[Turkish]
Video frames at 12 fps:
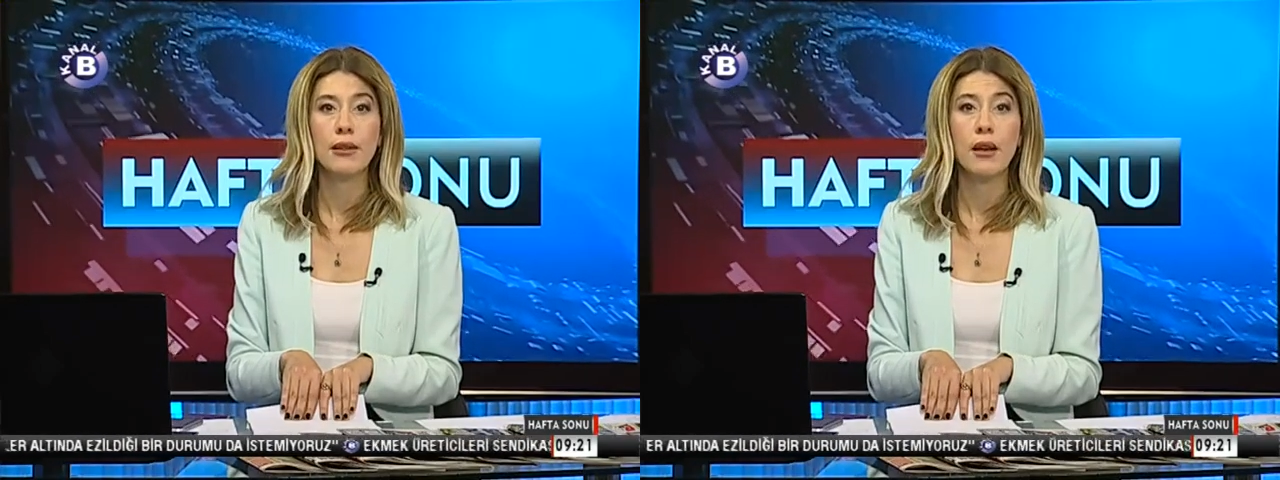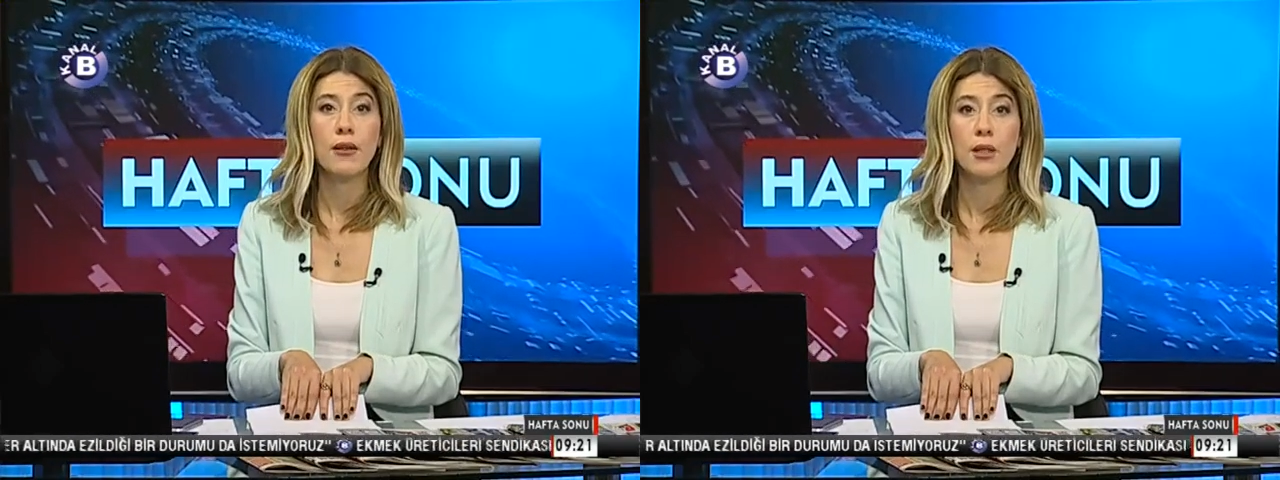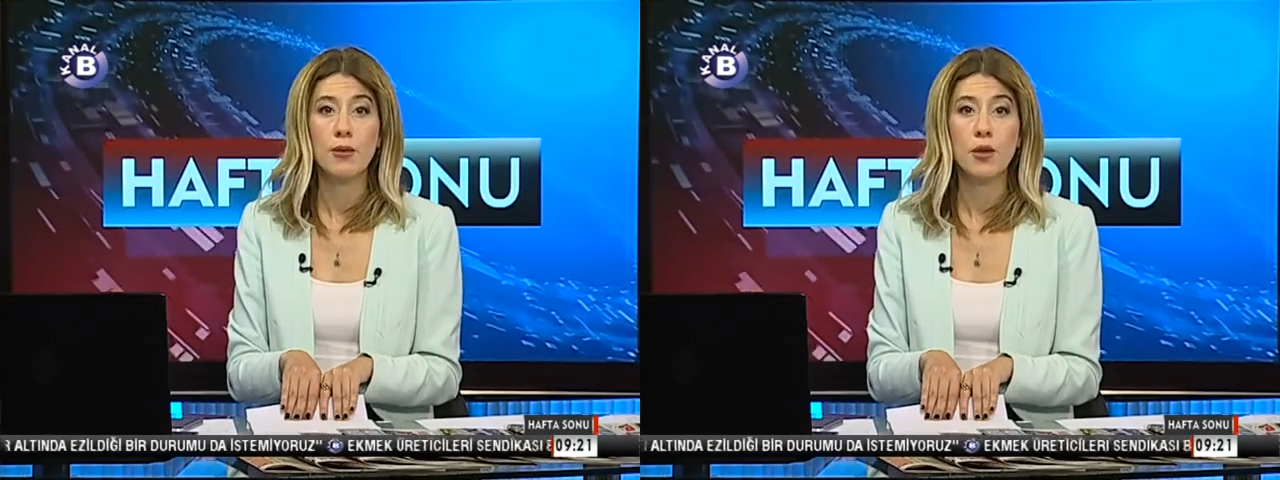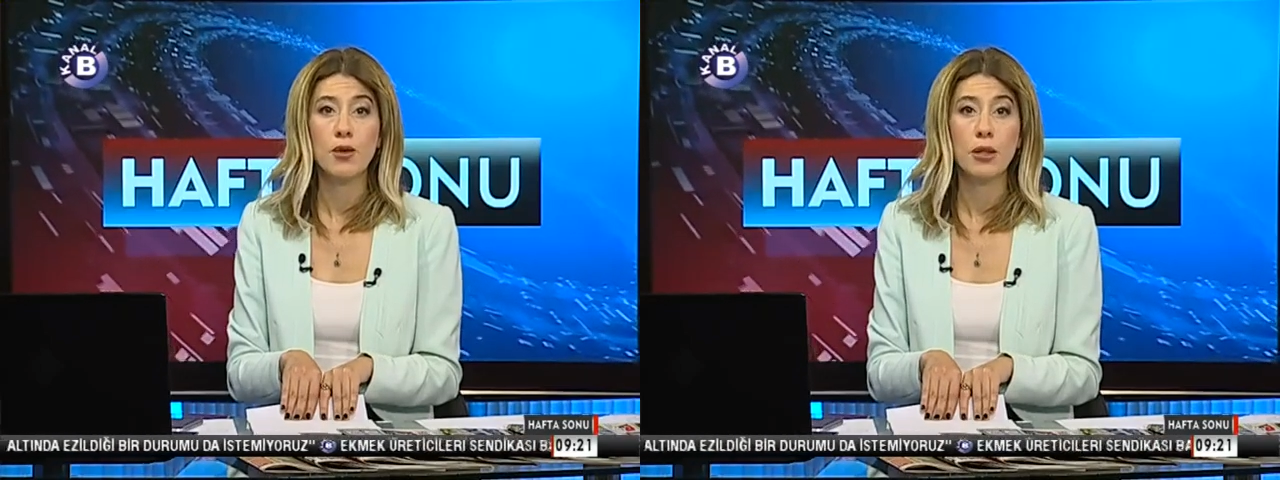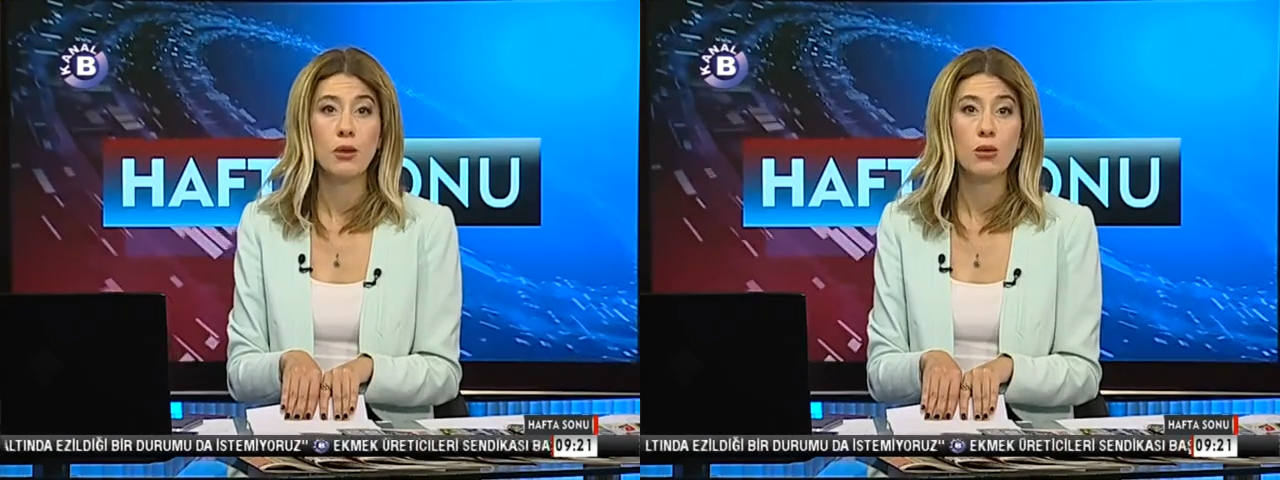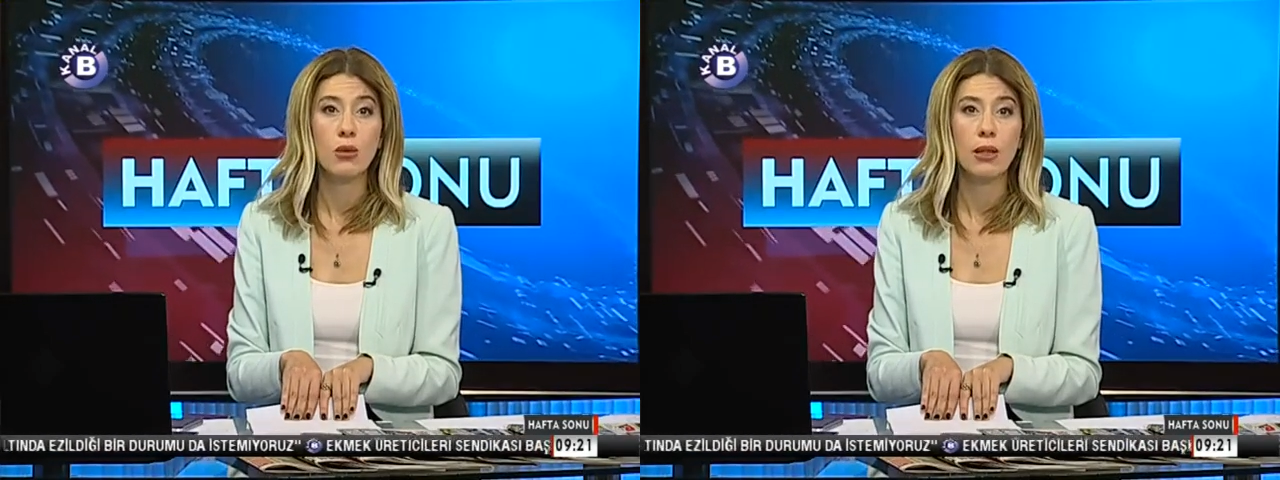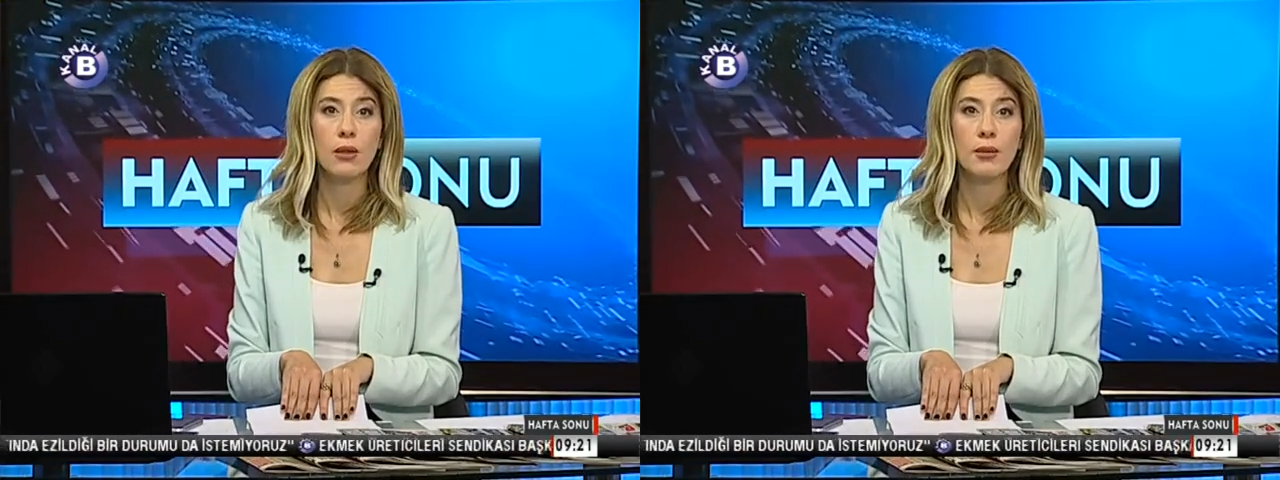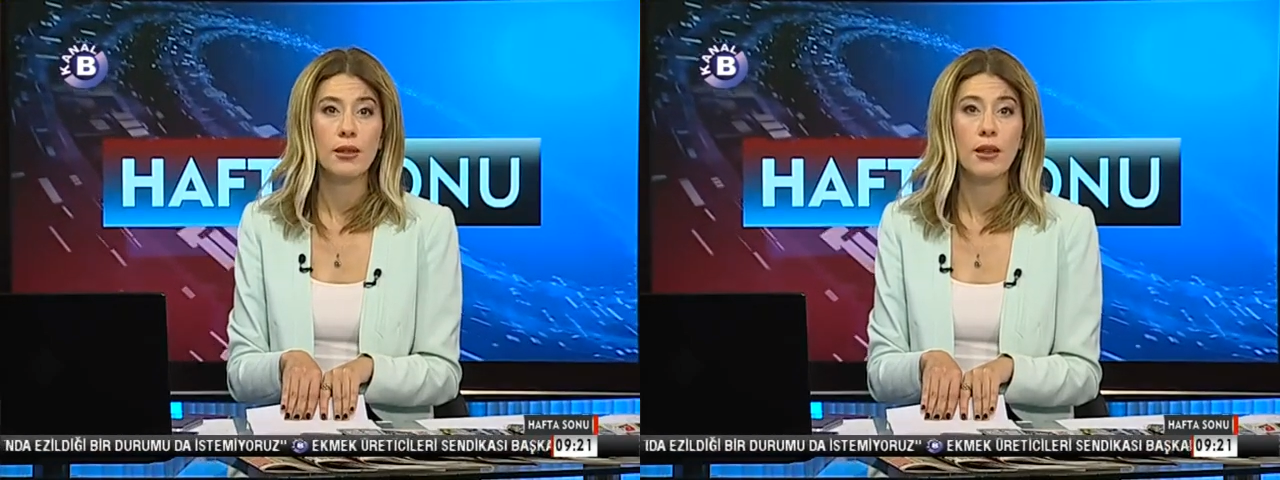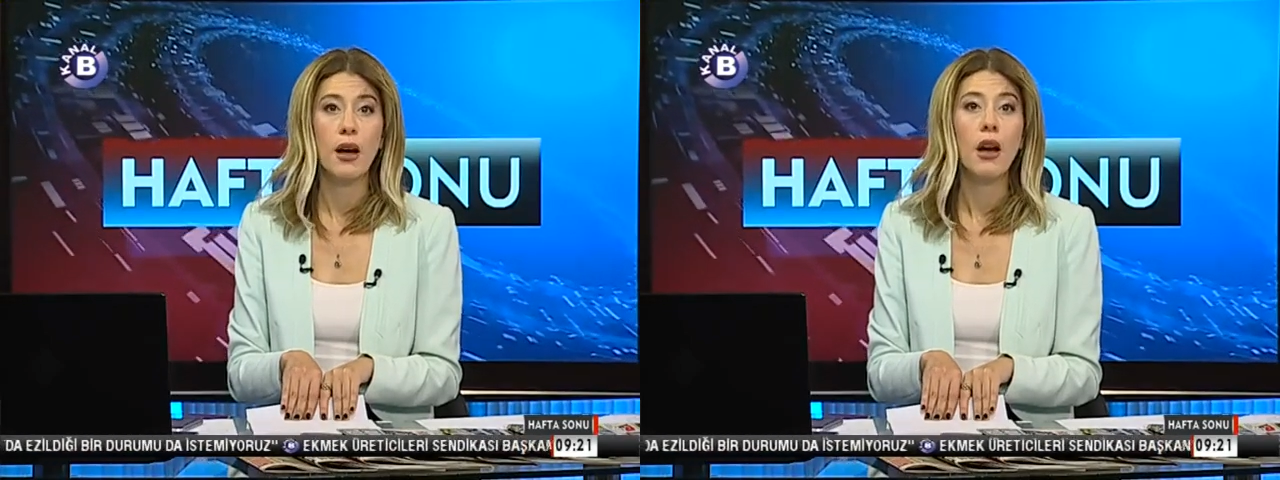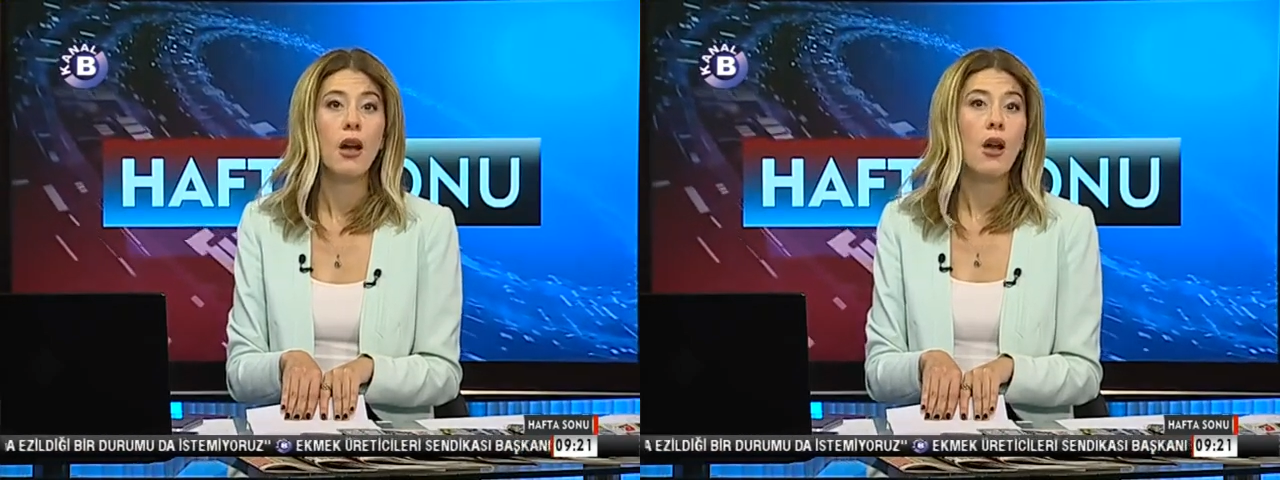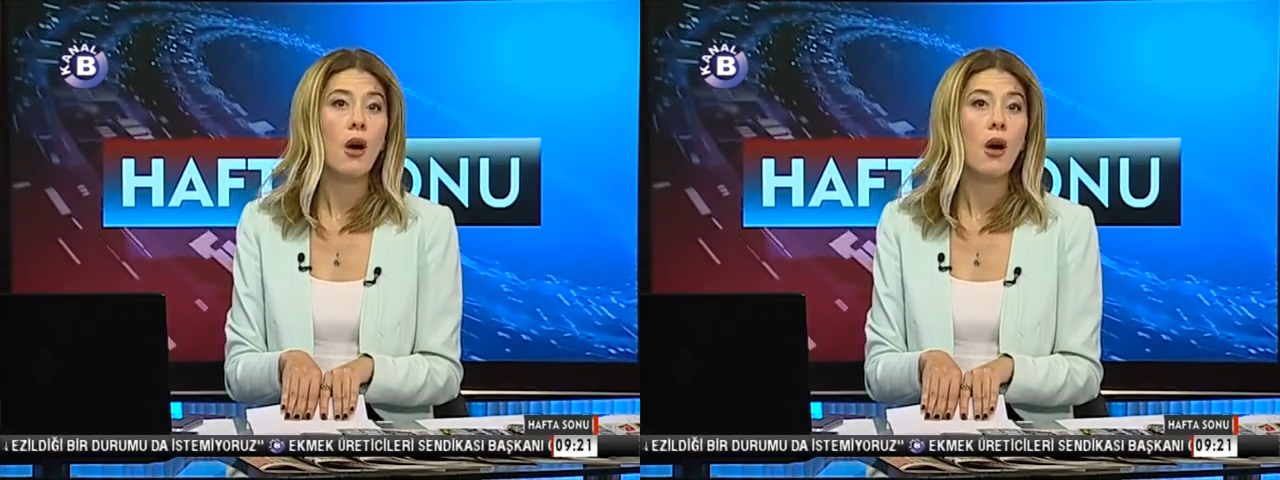antibiyotik kullanımında